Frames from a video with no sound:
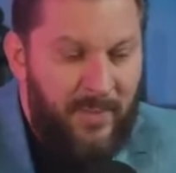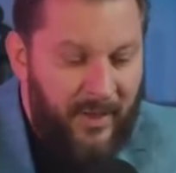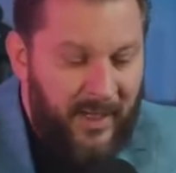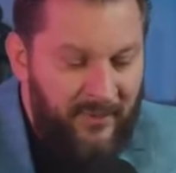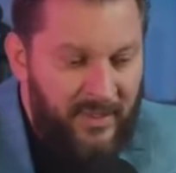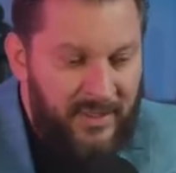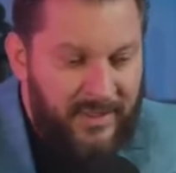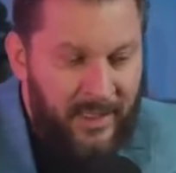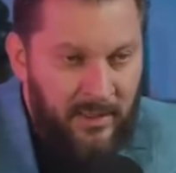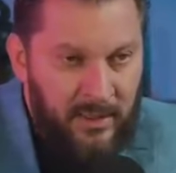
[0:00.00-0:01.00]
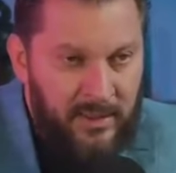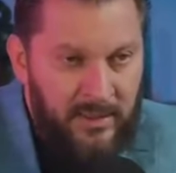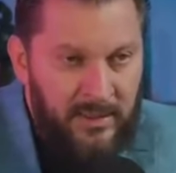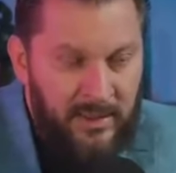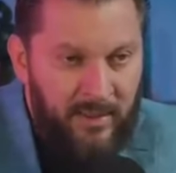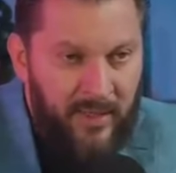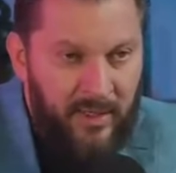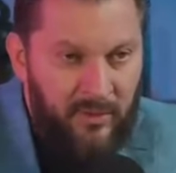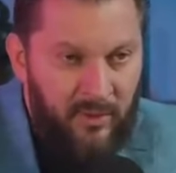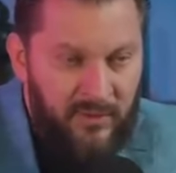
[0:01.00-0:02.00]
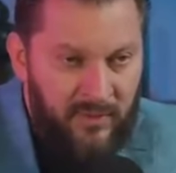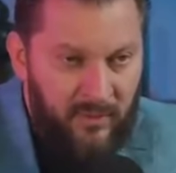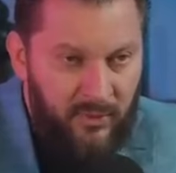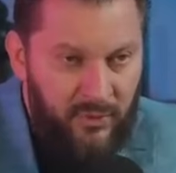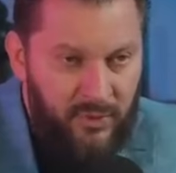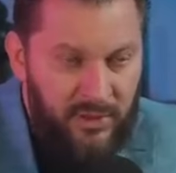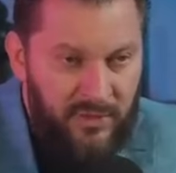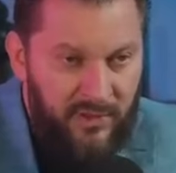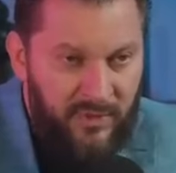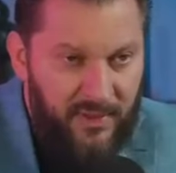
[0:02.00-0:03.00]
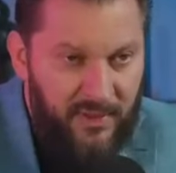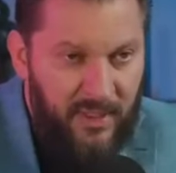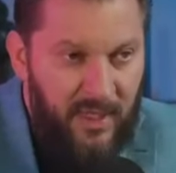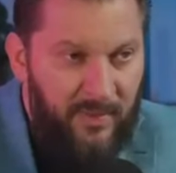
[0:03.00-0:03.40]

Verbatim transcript: пока вы не скатитесь на самое дно своего существования.